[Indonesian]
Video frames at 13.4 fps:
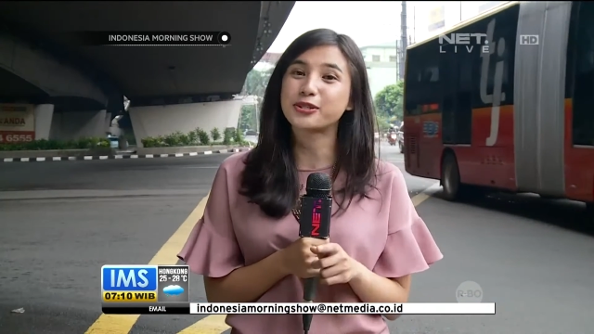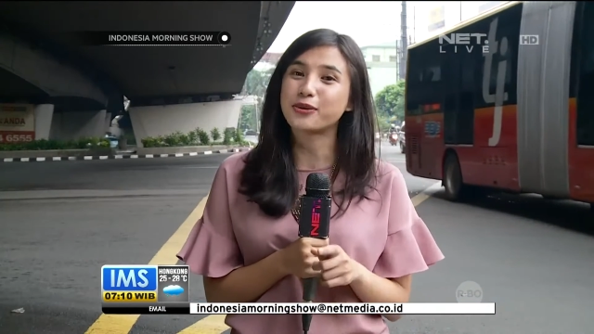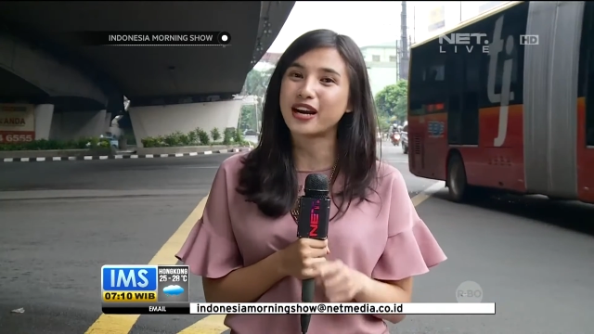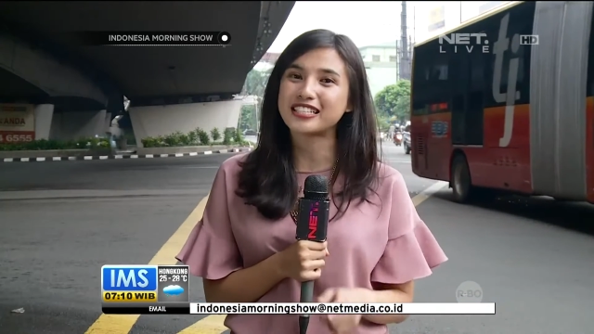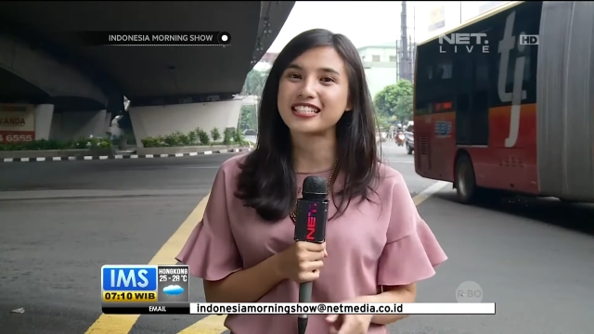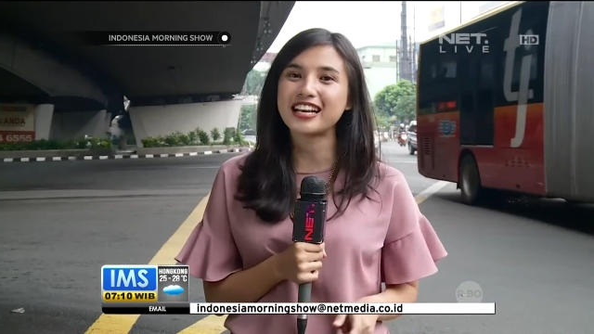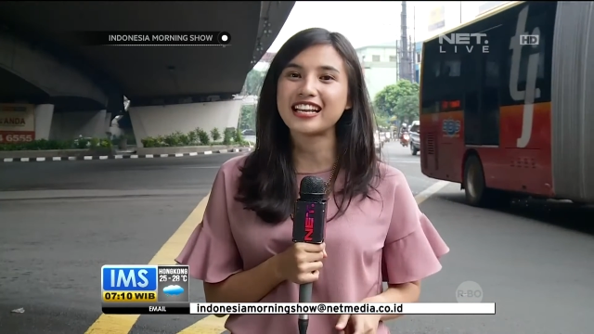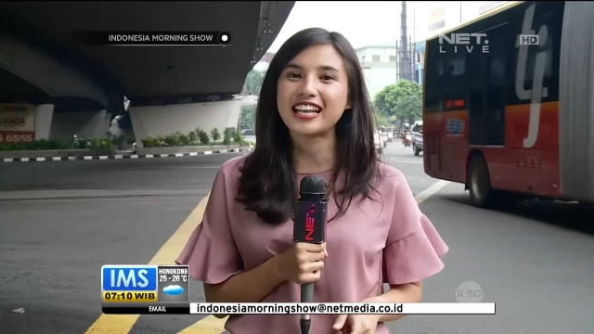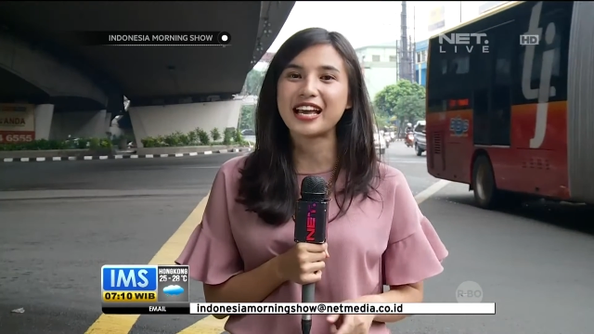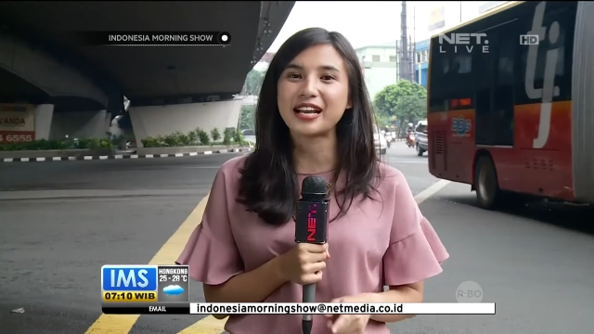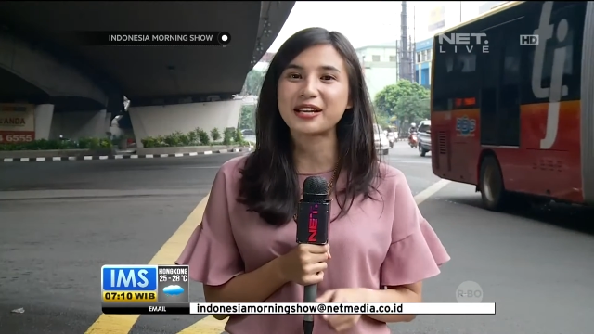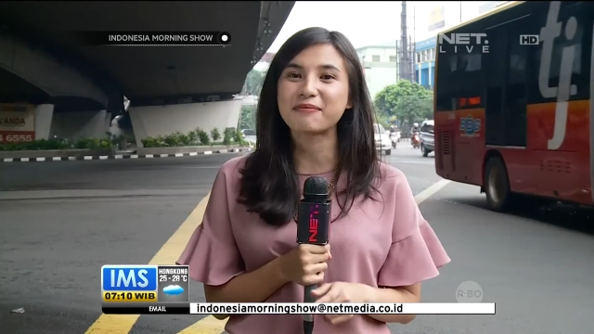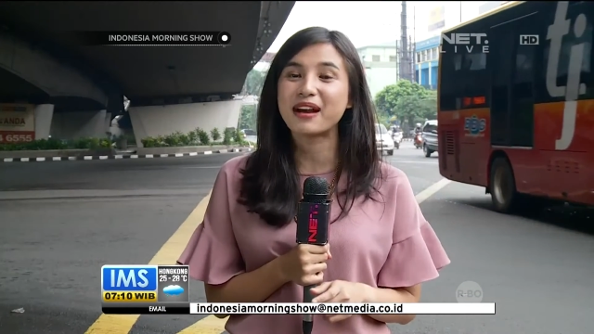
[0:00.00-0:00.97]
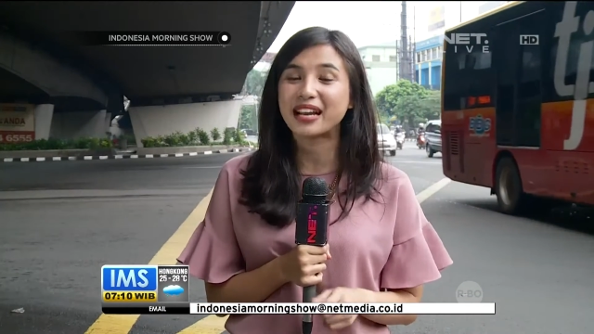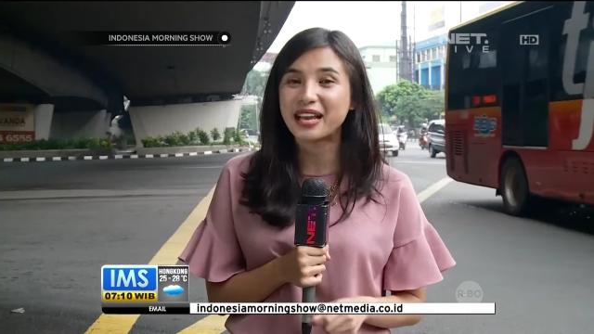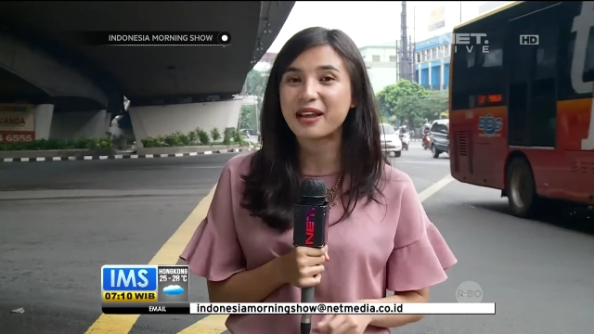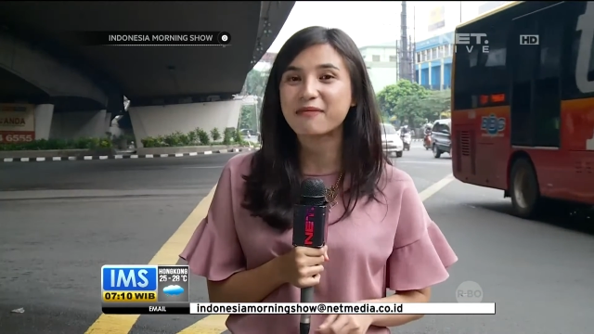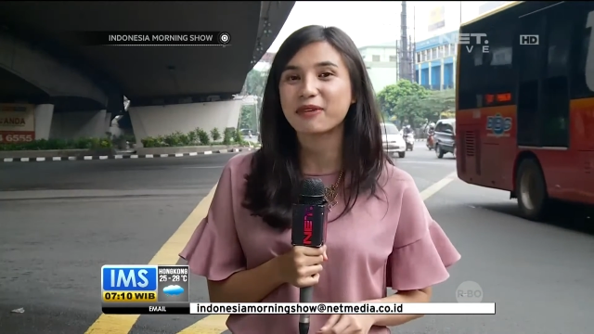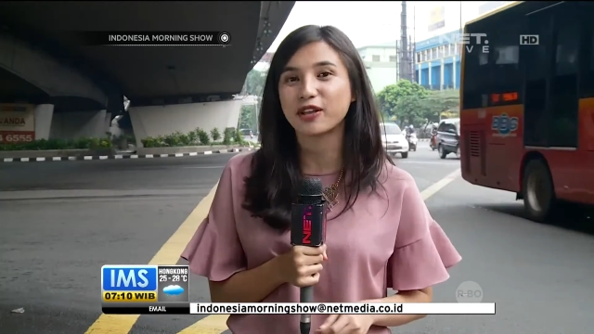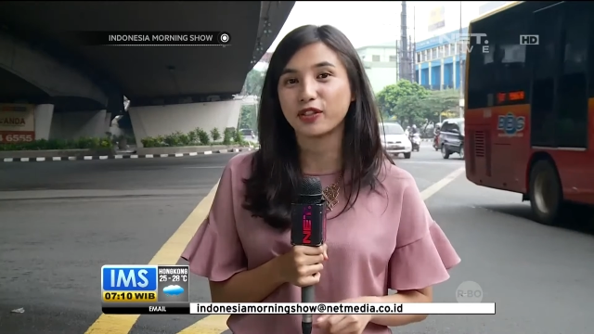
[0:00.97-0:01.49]
cuaca dari
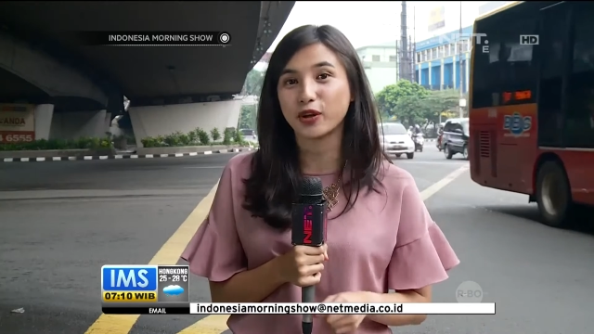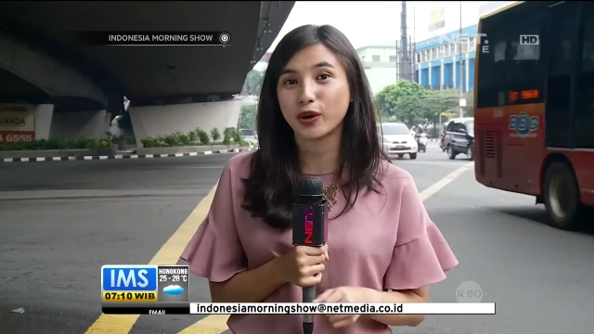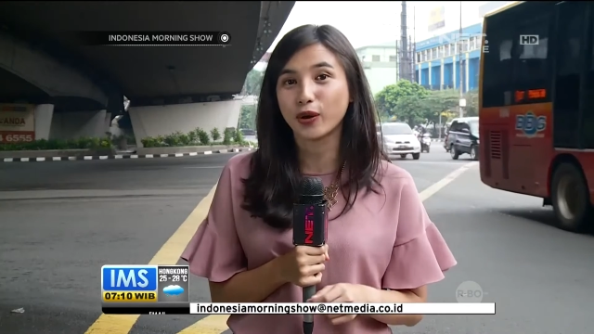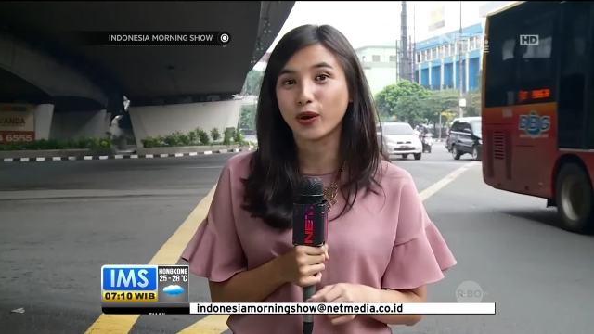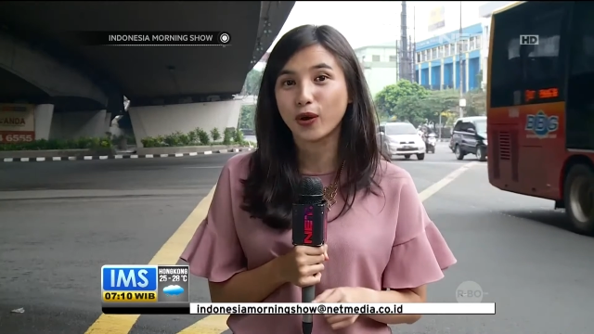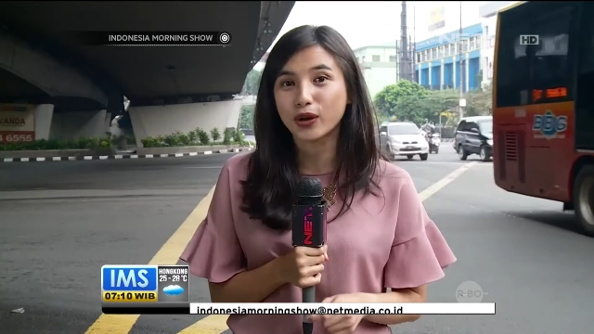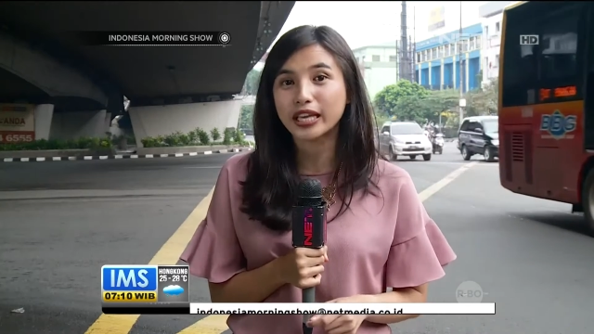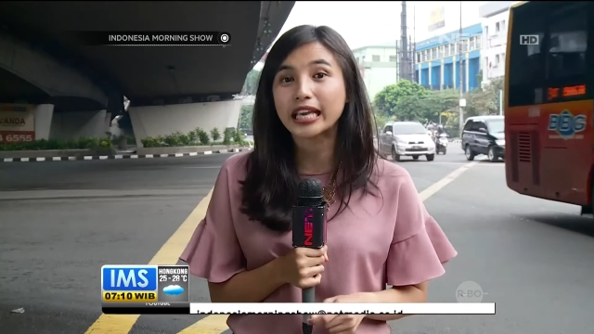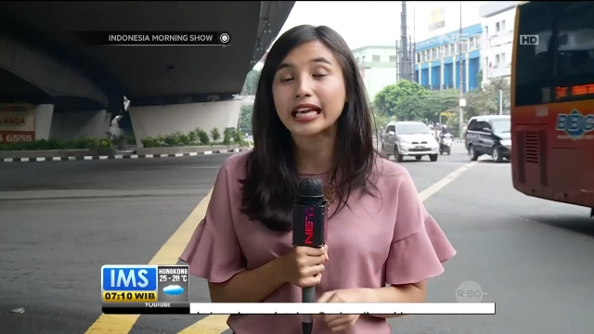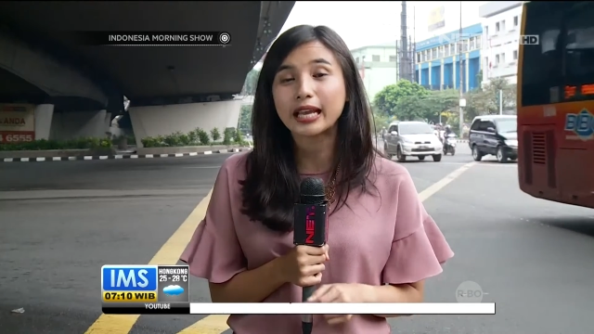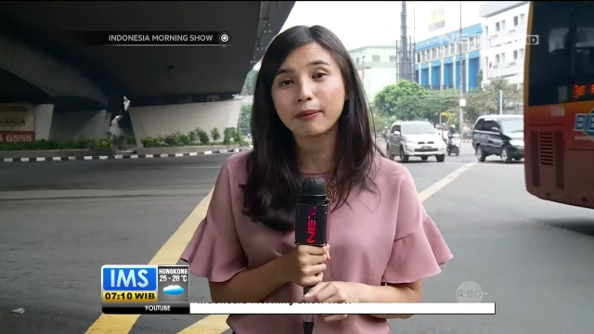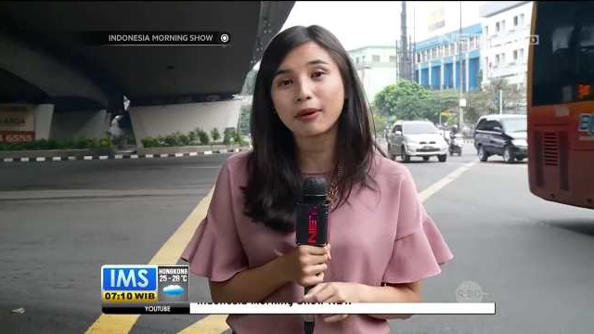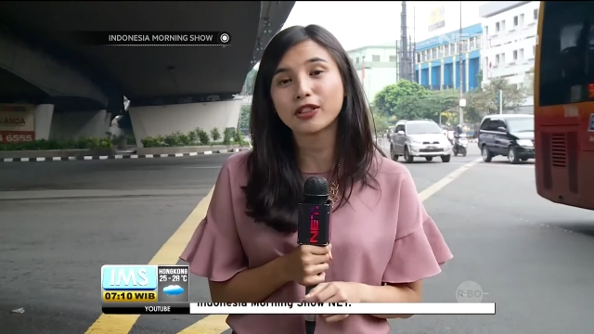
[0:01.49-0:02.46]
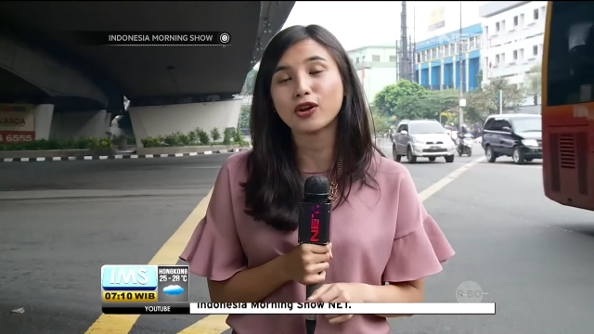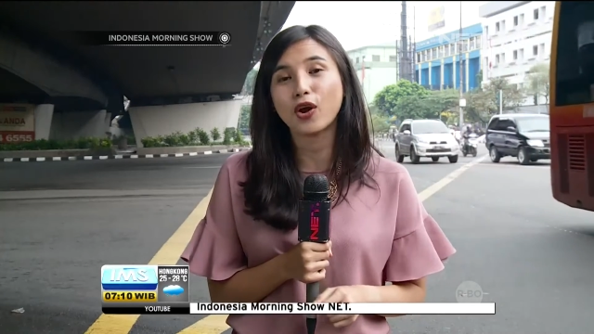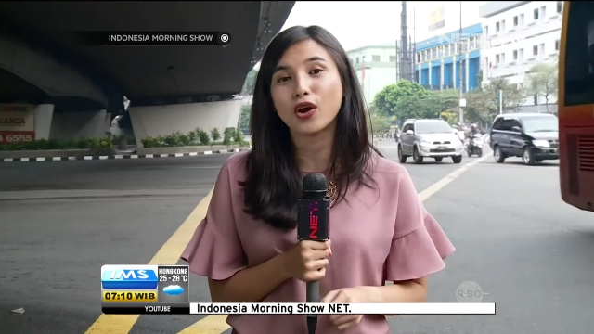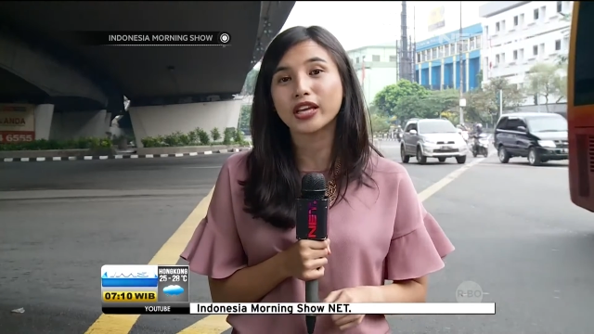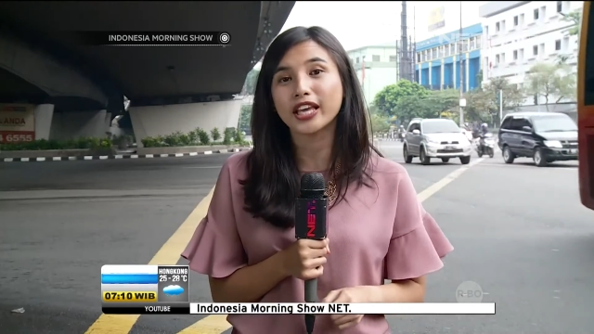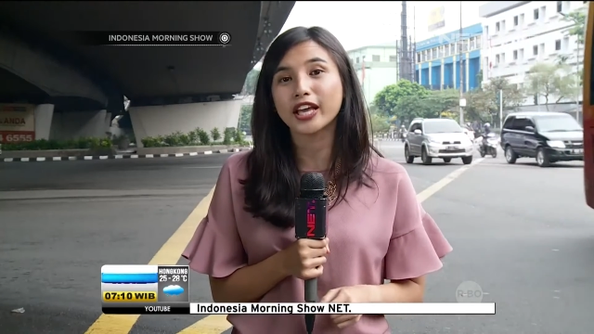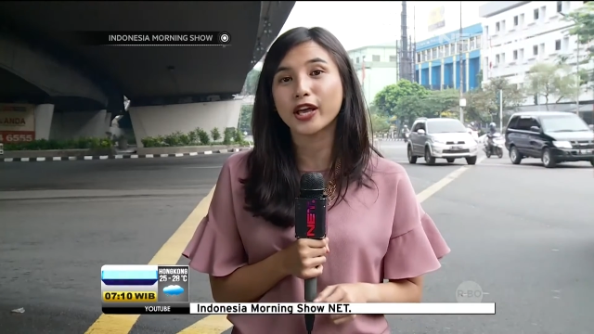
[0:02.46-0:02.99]
Badan Meteorologi,
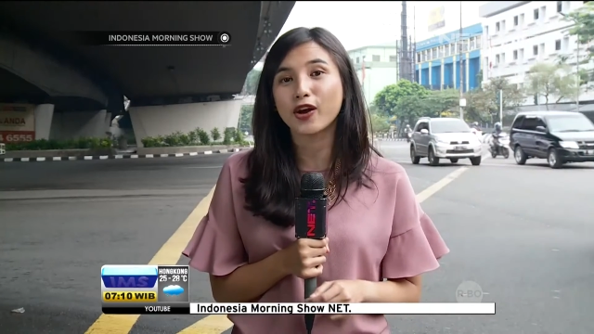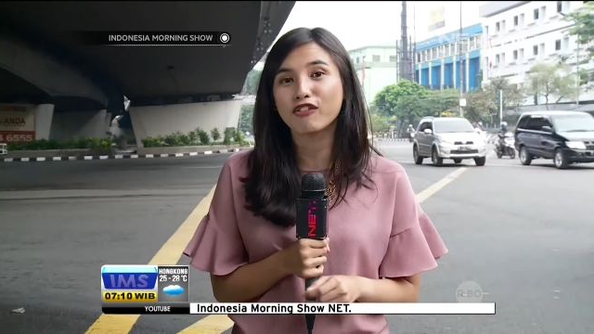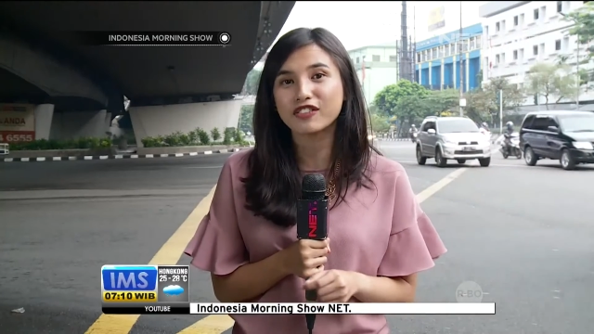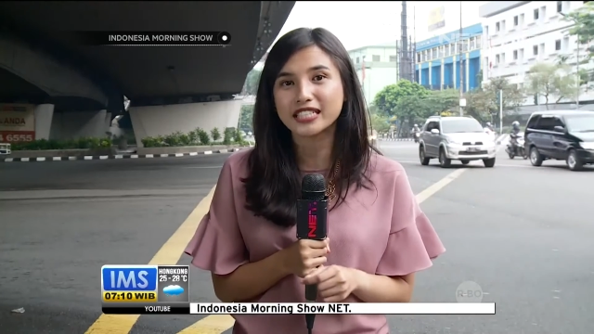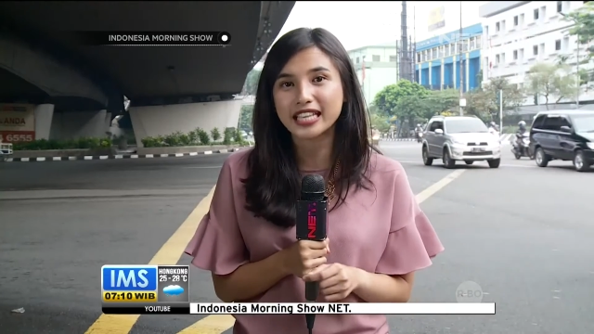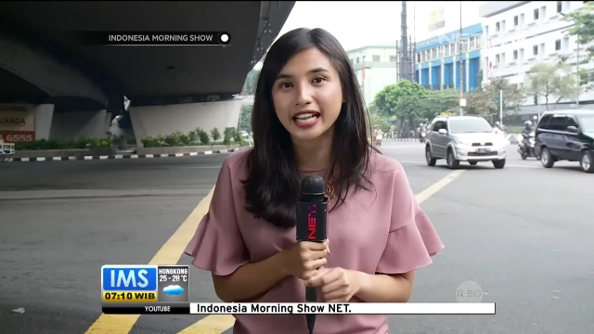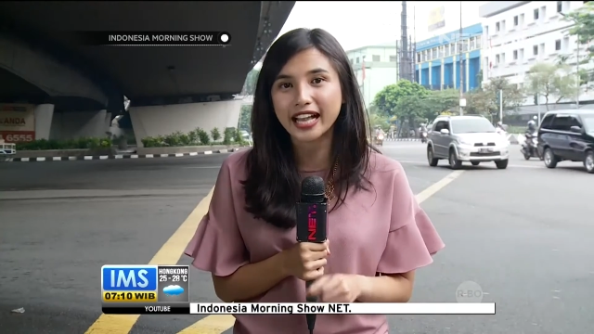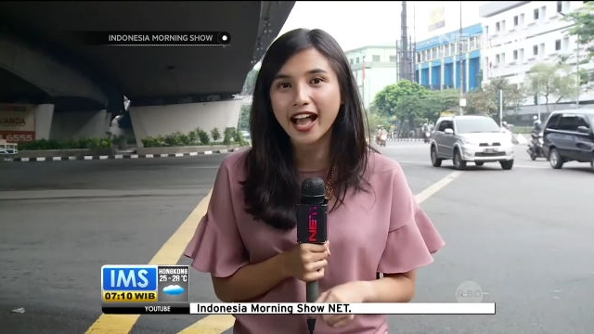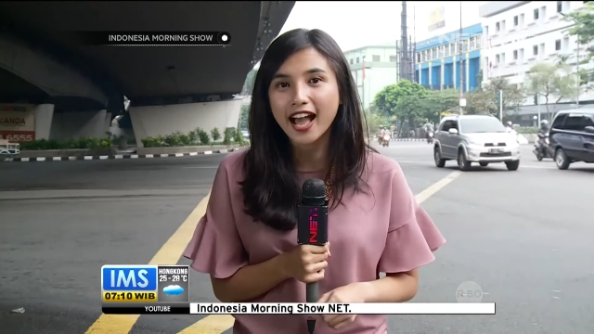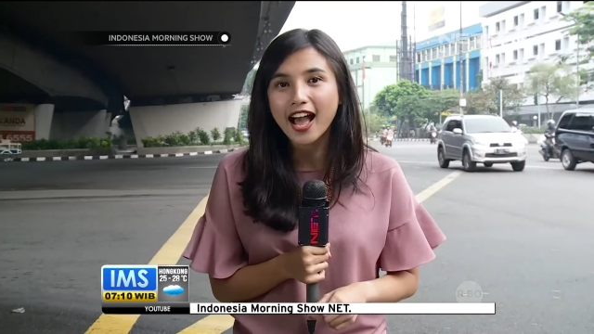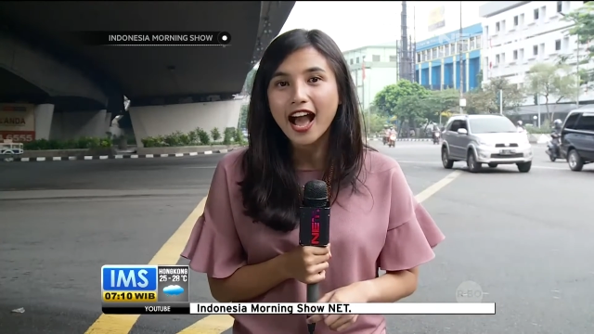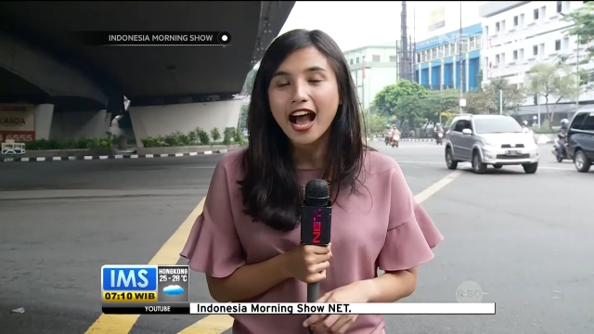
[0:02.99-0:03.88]
Klimatologi, Geofisika,